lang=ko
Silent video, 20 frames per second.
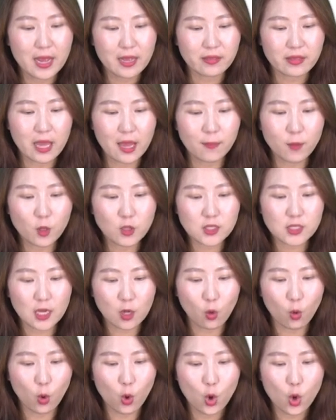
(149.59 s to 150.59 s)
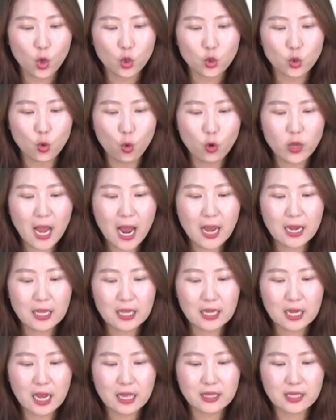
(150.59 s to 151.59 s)
네 번째로
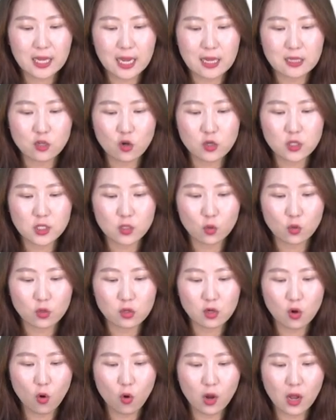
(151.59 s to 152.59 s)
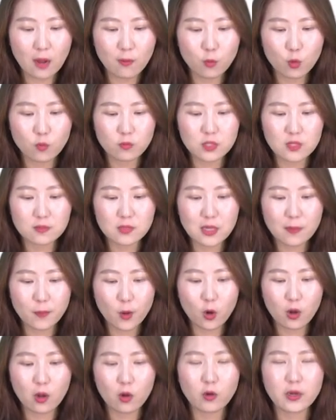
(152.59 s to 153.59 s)
요양기관 개설 신고를
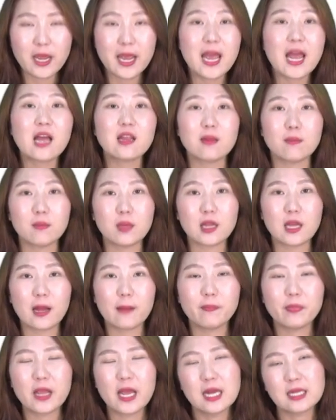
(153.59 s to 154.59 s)
건강보험심사평가원에 해야 됩니다.